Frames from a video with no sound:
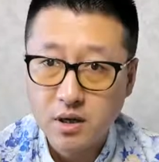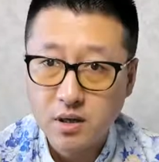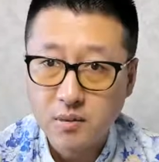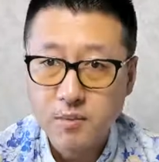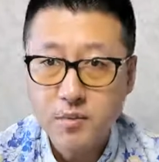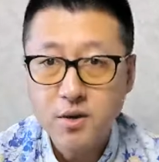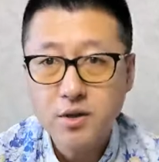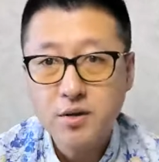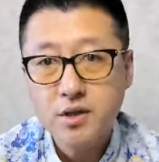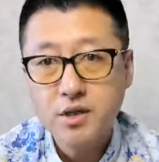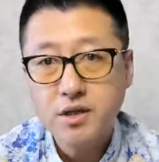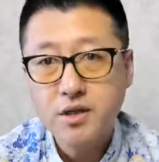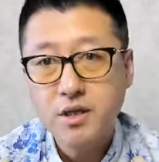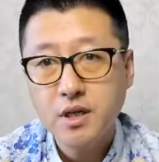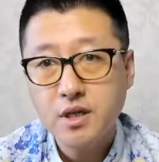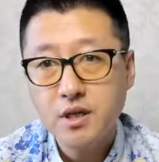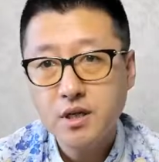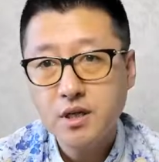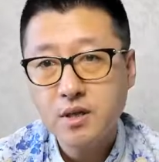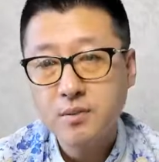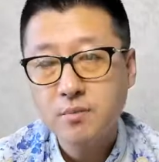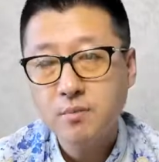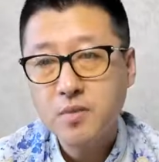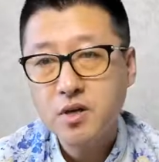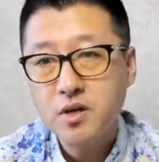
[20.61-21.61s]
没有影响
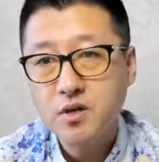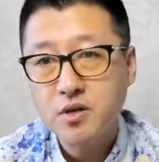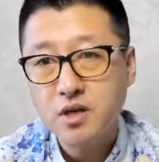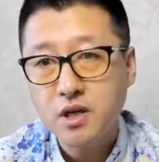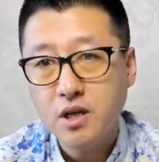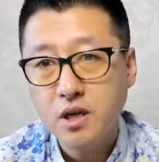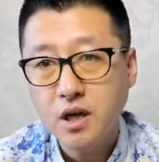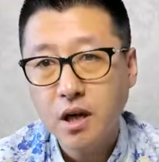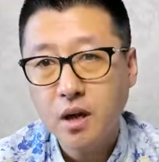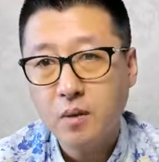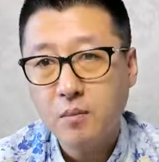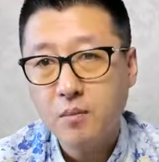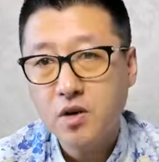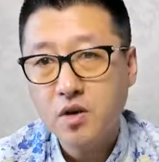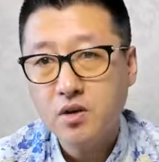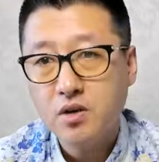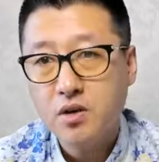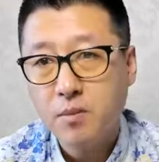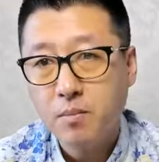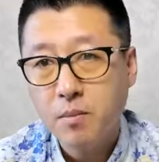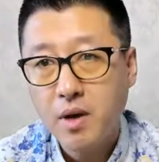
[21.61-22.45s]
力，没有人啊，没有人